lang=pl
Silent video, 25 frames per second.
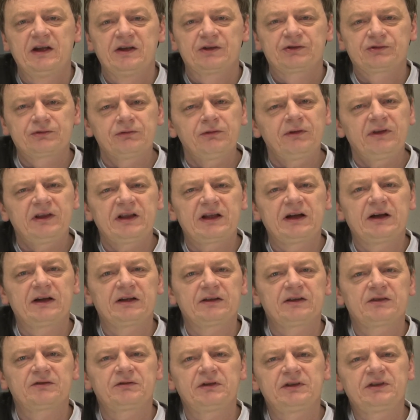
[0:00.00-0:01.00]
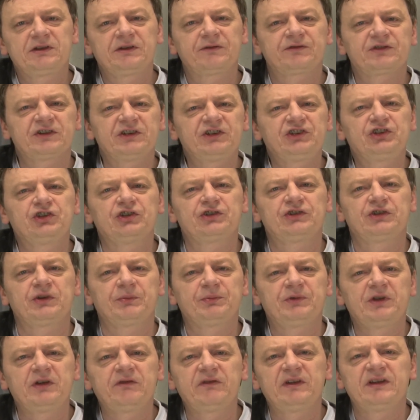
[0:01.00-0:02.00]
szóstka, słuchajcie, w
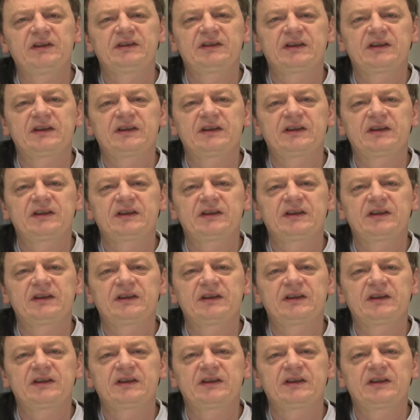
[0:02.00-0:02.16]
sześciostopniowej